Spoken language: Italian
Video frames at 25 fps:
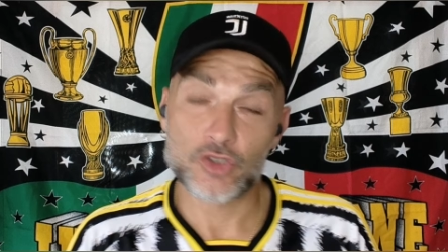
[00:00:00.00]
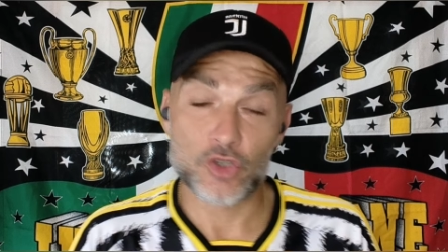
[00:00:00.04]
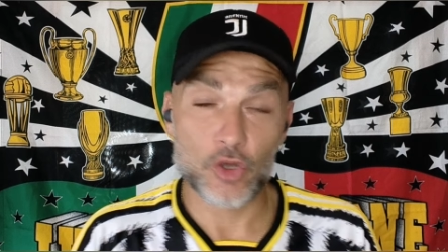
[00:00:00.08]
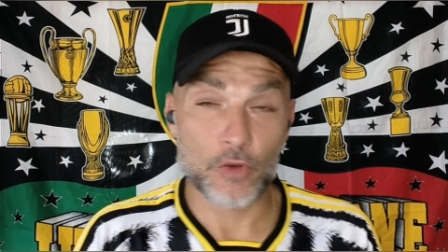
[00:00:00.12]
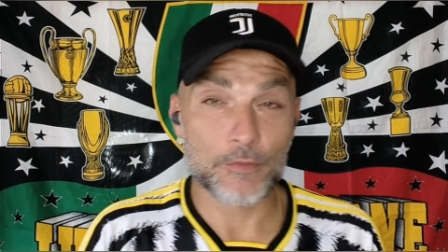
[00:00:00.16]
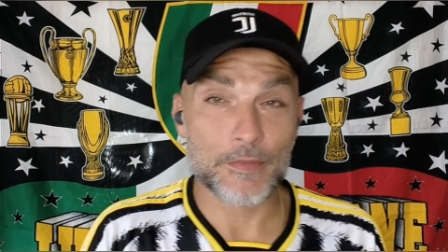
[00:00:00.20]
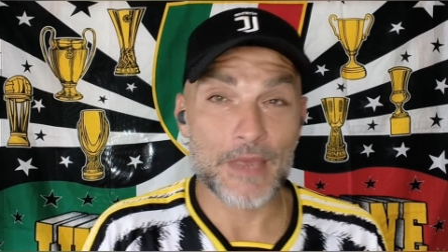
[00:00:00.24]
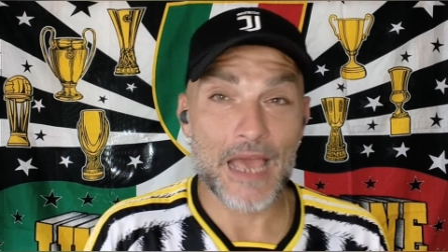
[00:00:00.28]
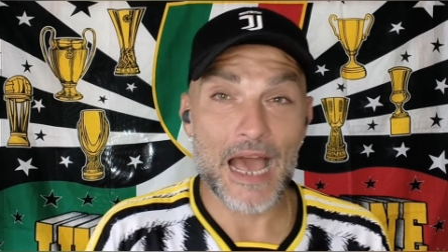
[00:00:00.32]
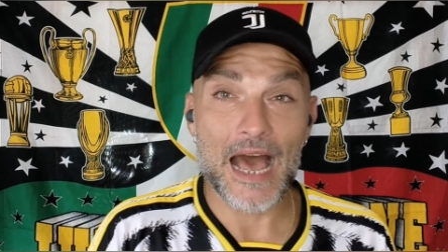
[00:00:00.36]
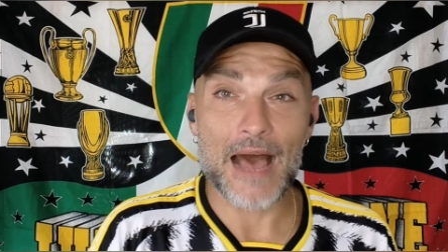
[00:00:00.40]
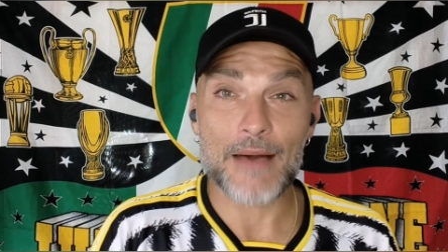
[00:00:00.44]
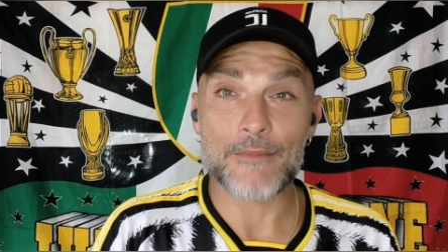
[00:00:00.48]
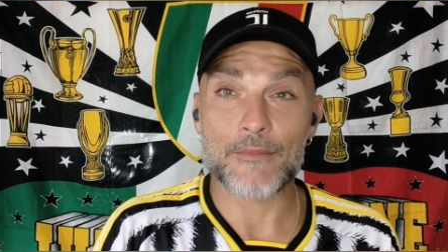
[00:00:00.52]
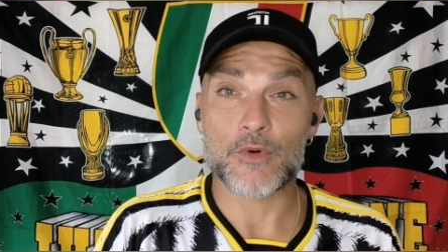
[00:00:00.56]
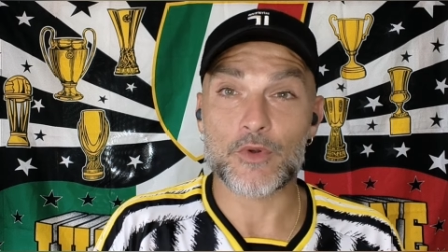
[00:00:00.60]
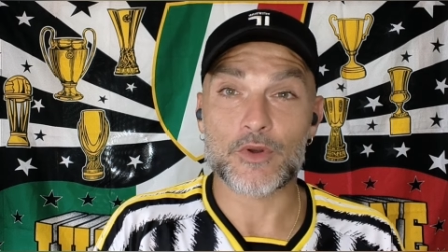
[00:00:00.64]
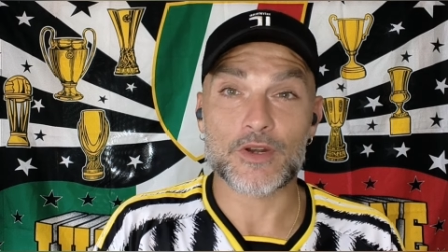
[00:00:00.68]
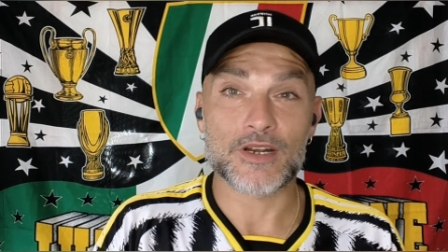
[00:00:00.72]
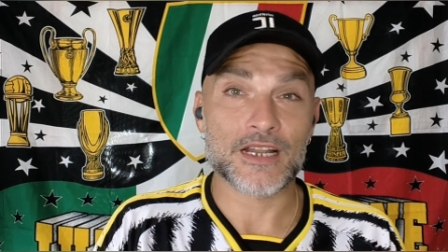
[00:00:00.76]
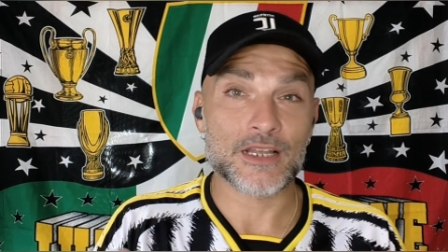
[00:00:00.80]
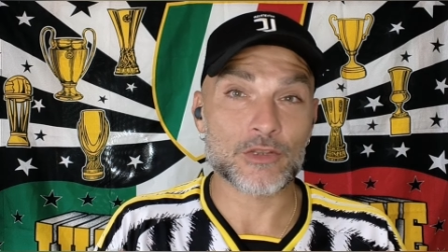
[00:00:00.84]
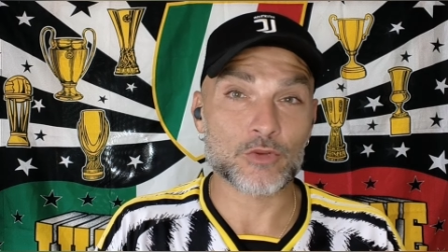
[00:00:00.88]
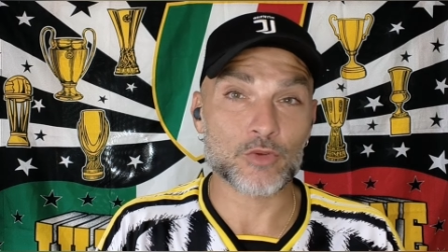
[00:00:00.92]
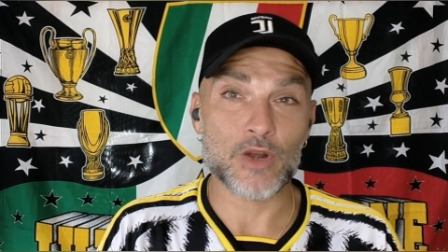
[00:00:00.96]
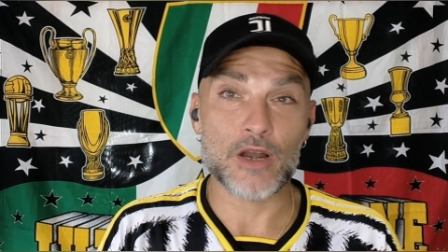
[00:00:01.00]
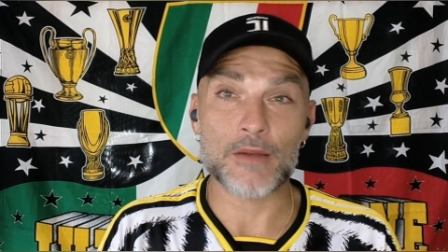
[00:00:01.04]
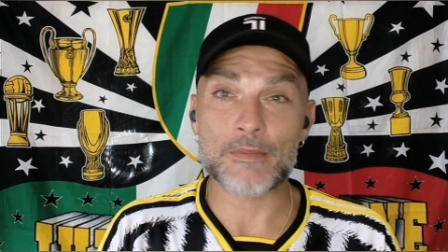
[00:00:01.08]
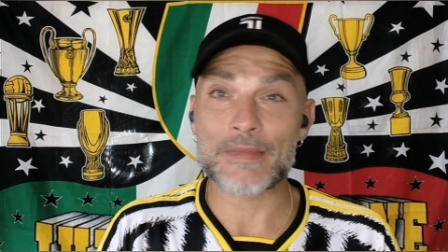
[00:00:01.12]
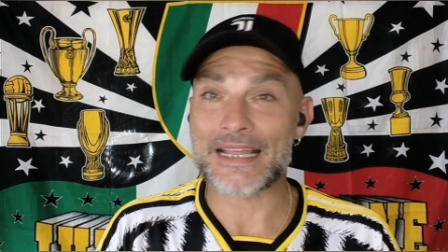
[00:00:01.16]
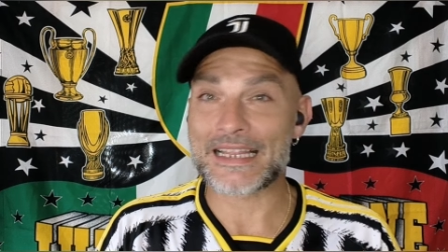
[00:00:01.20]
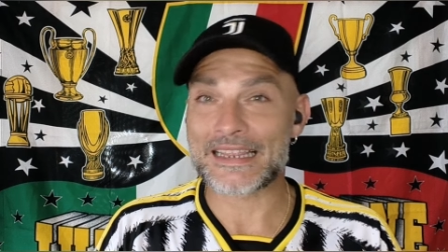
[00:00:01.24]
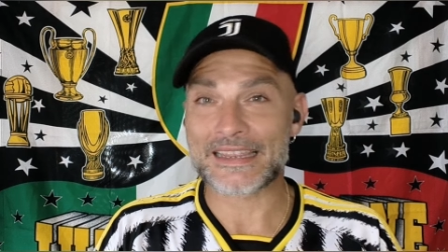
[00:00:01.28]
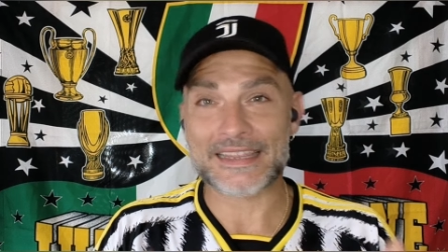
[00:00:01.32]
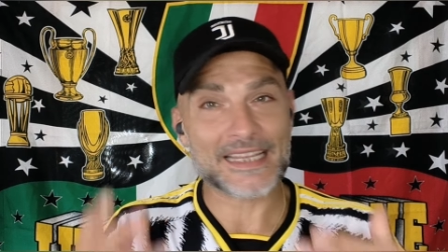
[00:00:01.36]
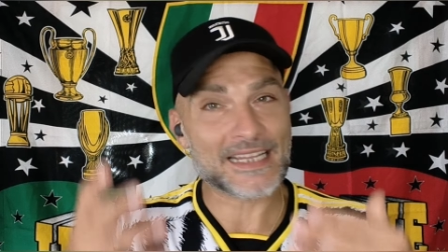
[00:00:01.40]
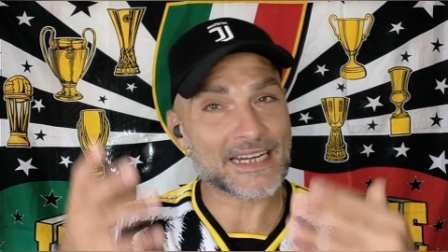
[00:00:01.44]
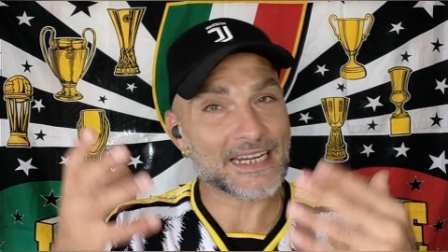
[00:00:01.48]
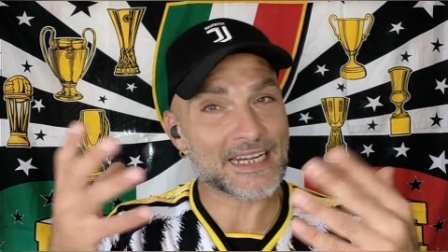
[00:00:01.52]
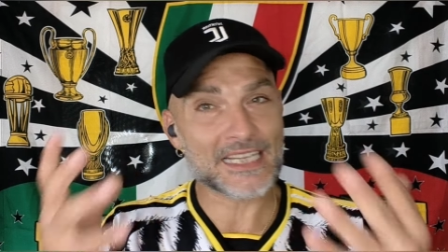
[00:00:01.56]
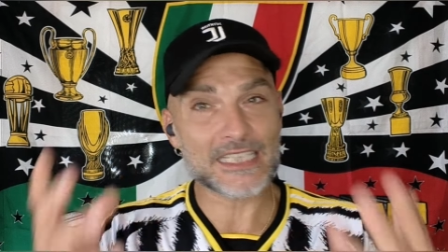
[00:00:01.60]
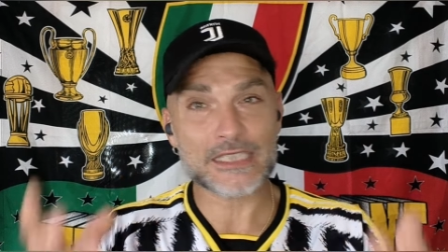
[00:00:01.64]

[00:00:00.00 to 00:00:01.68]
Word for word: Dobbiamo naturalmente